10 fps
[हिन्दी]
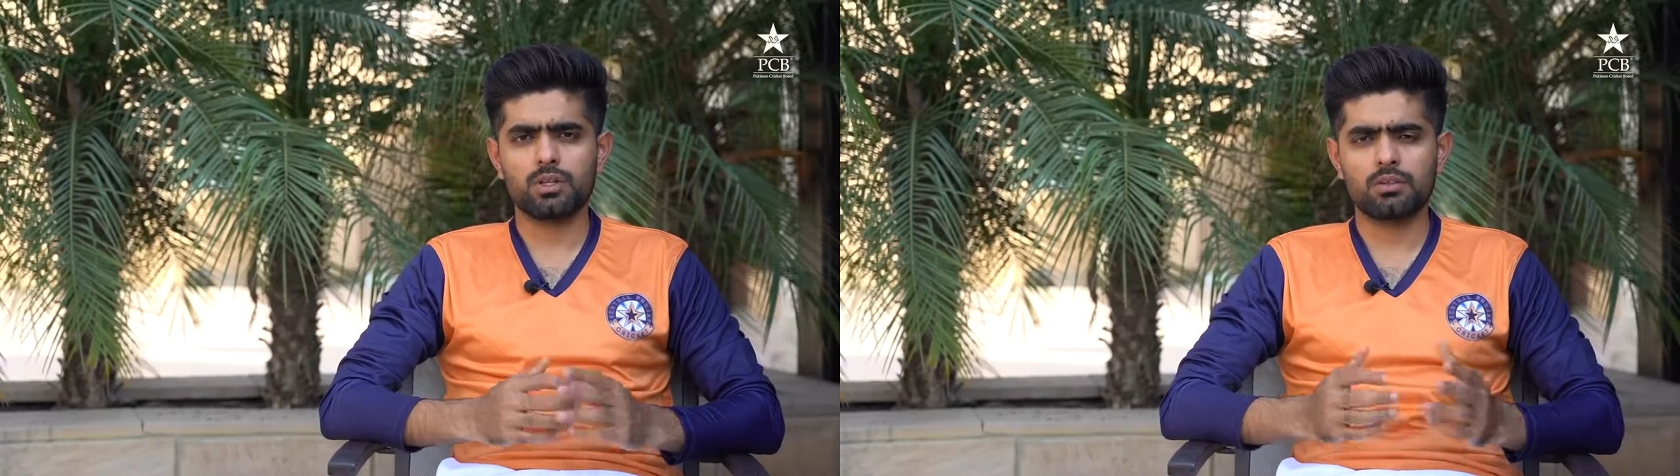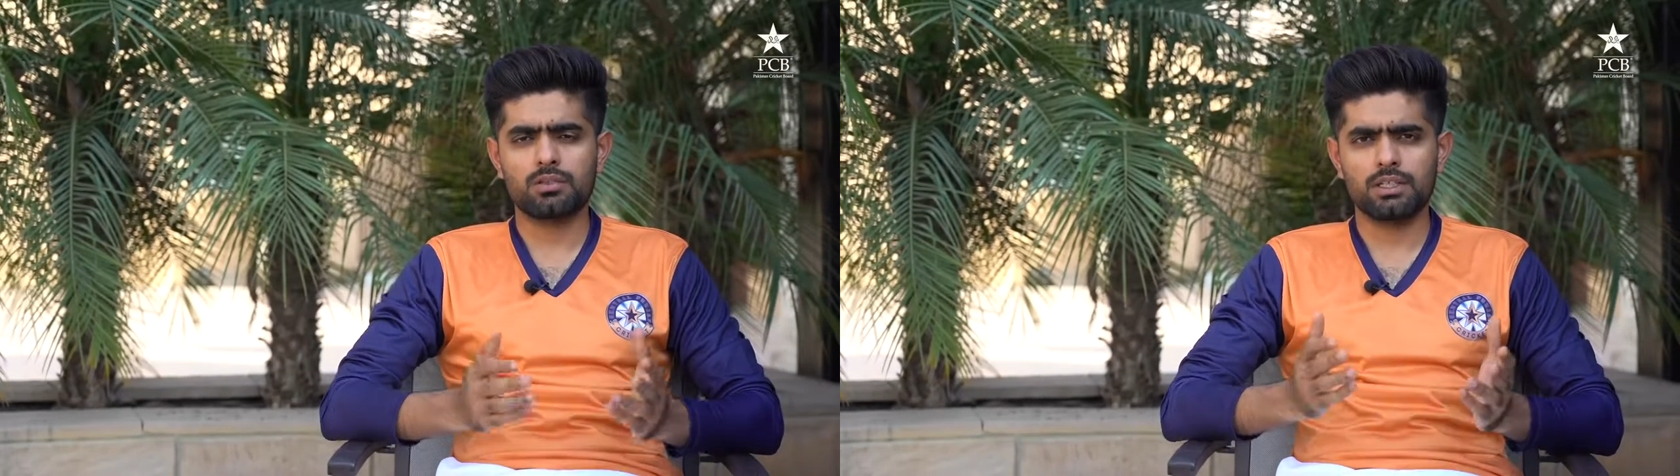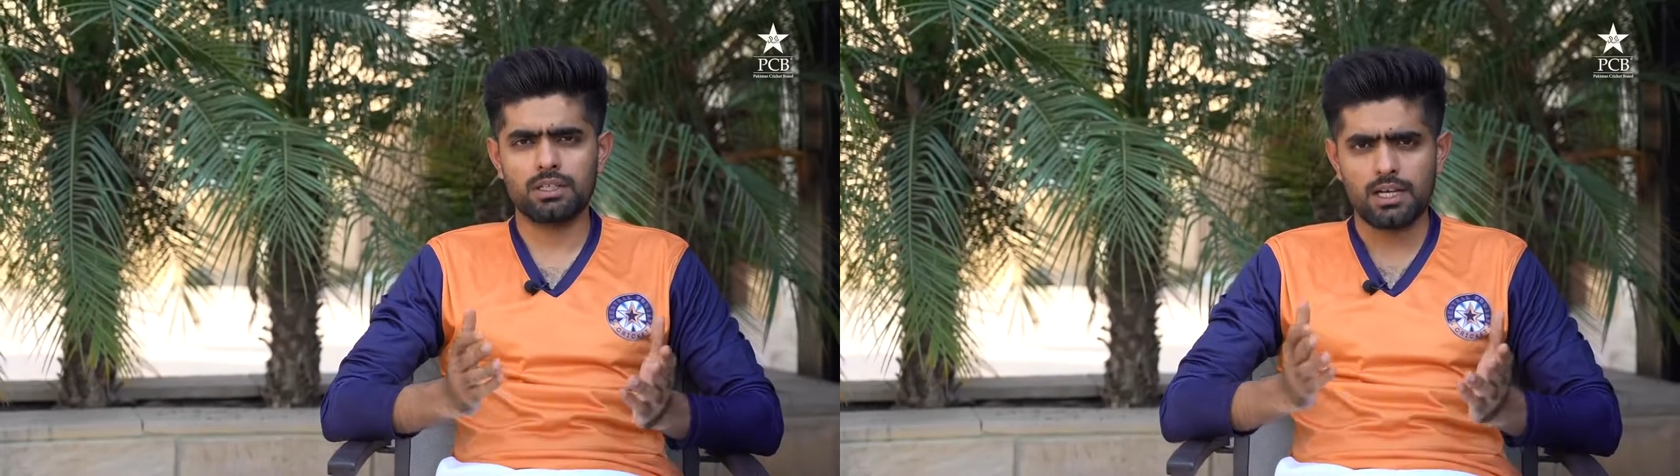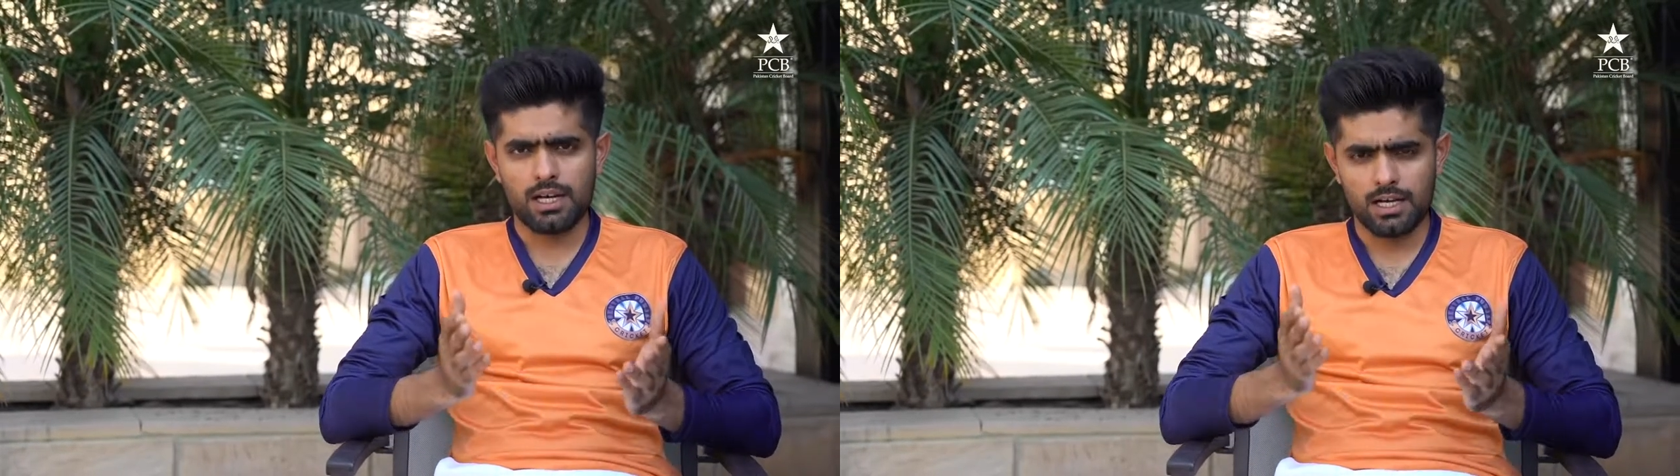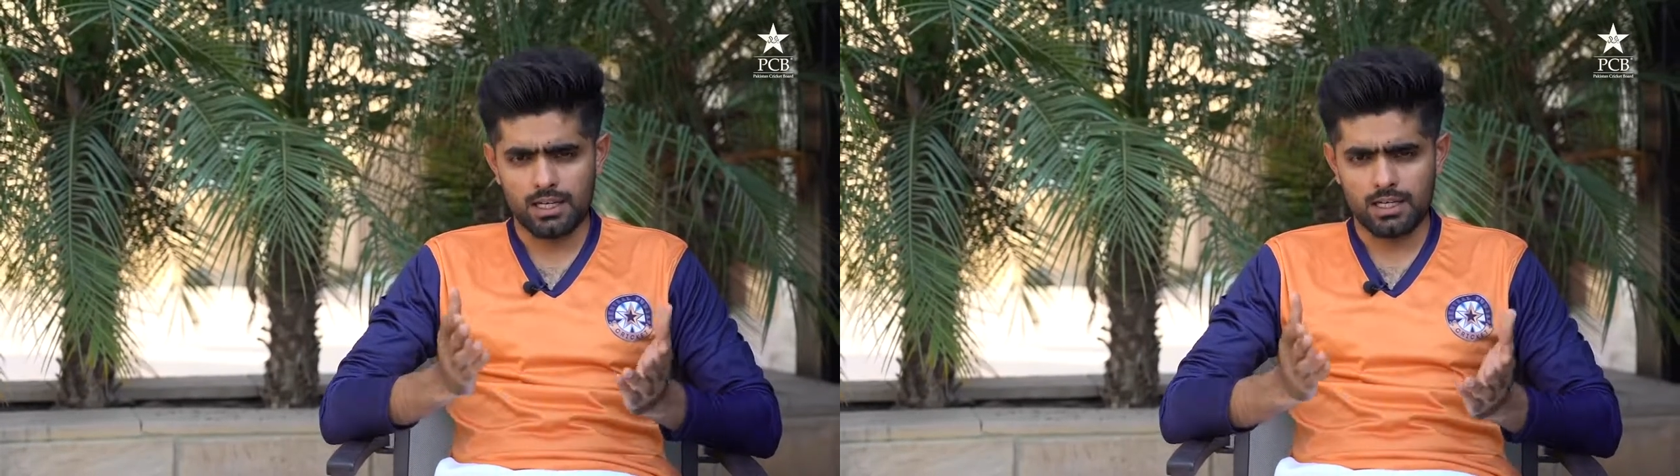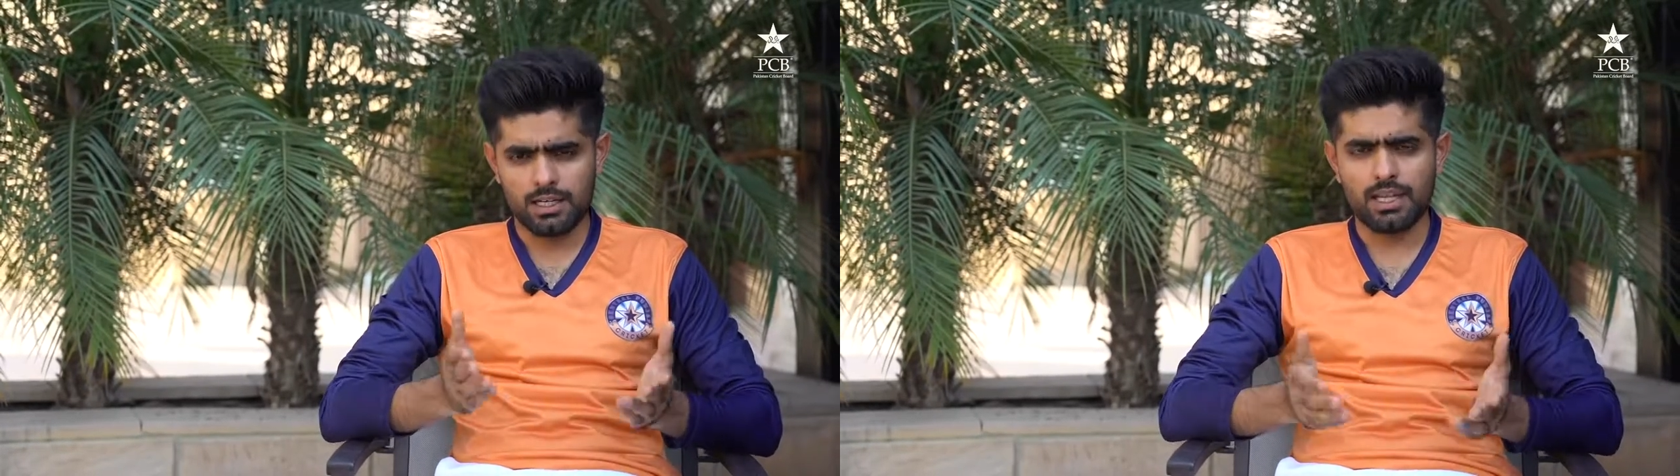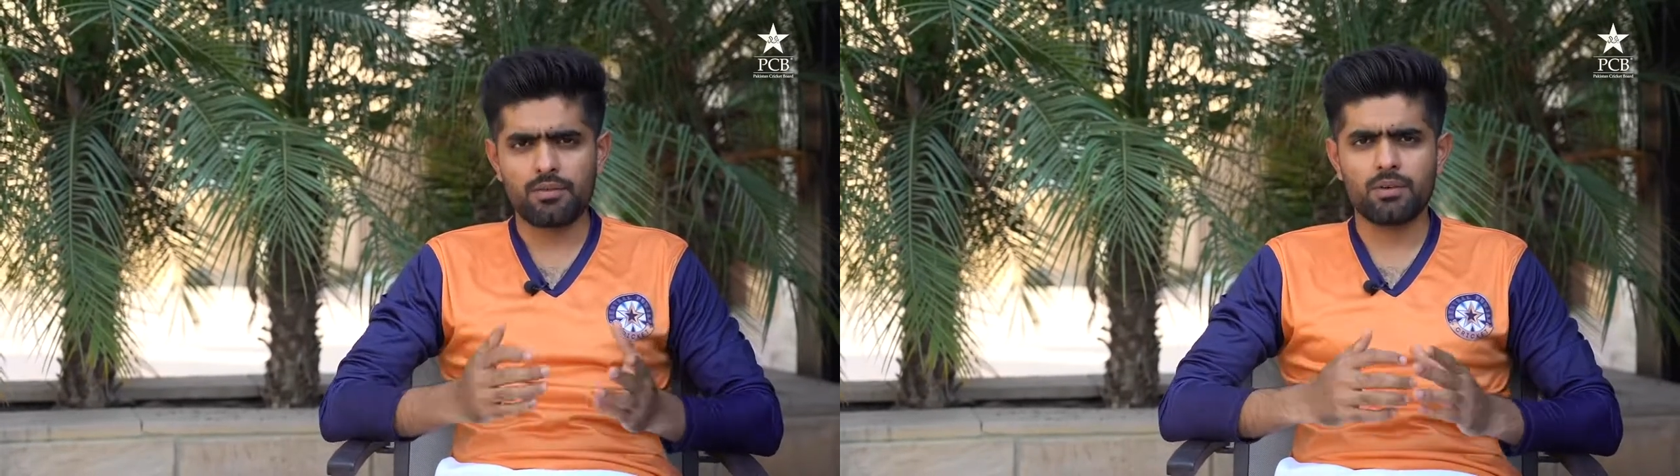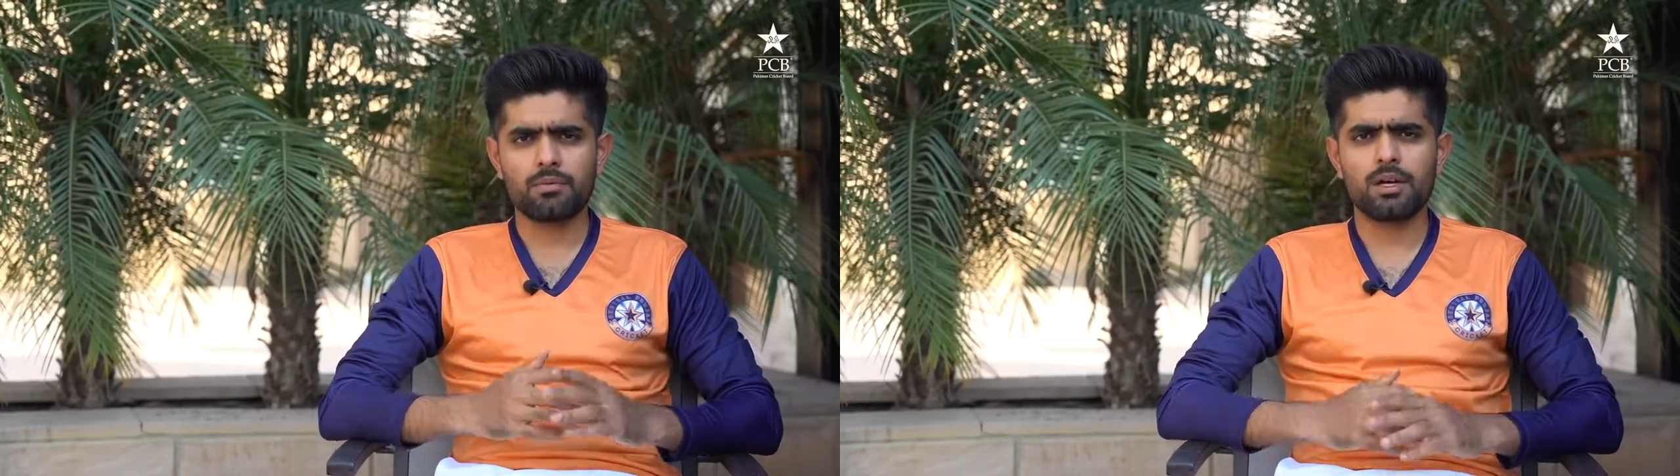
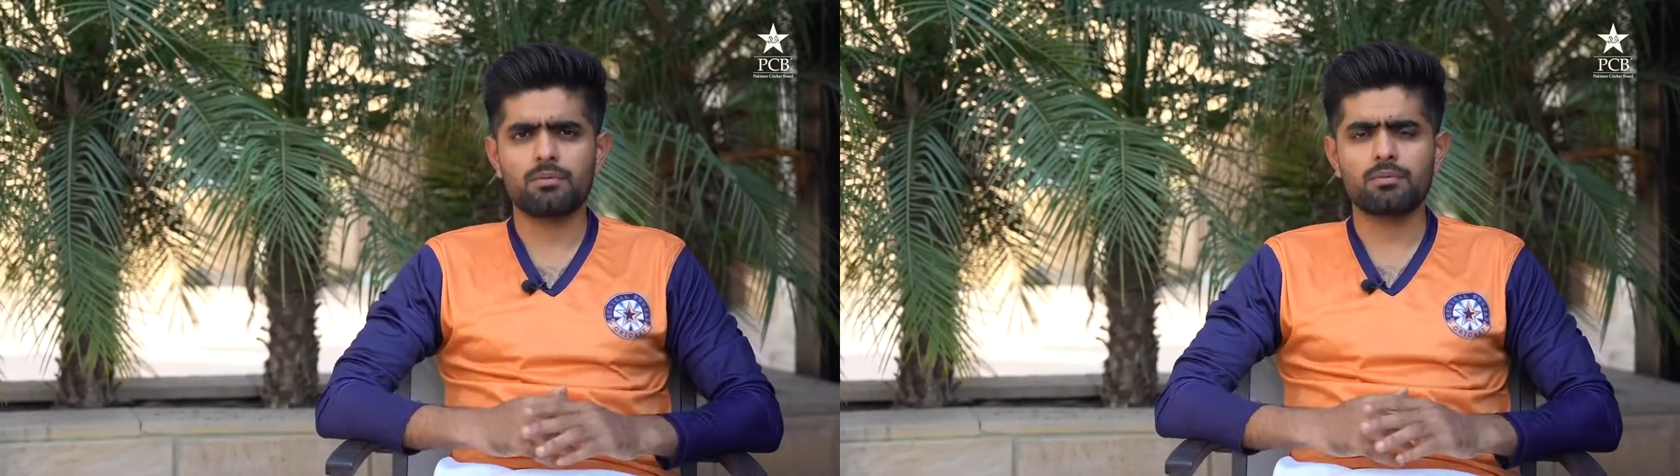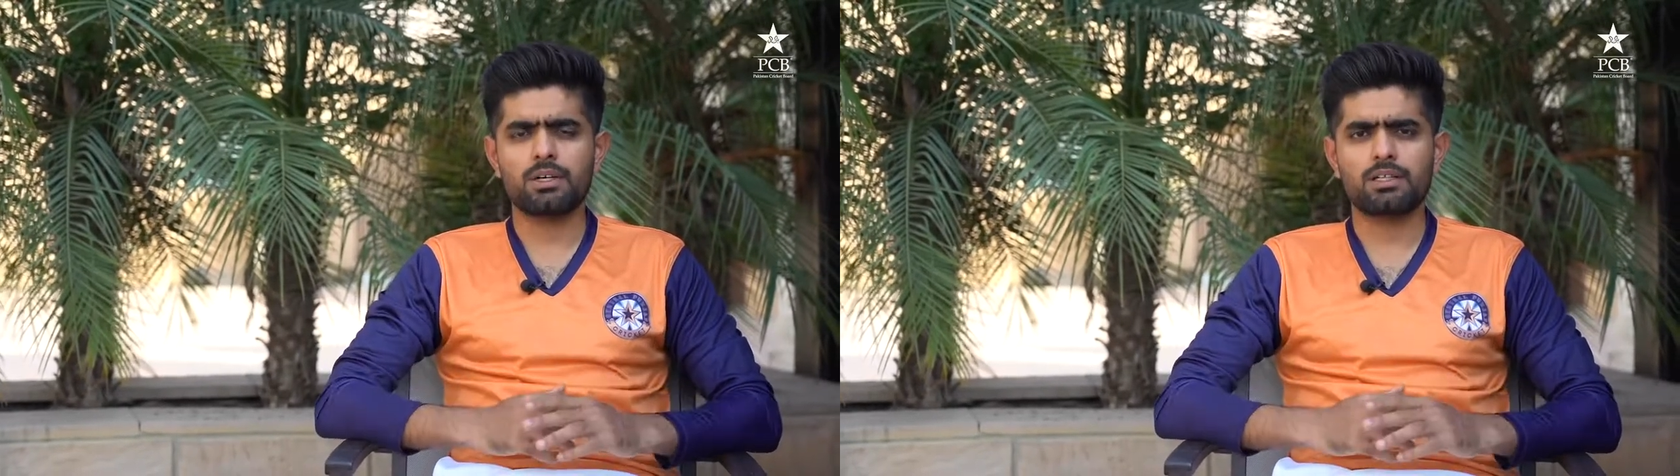2011 में हम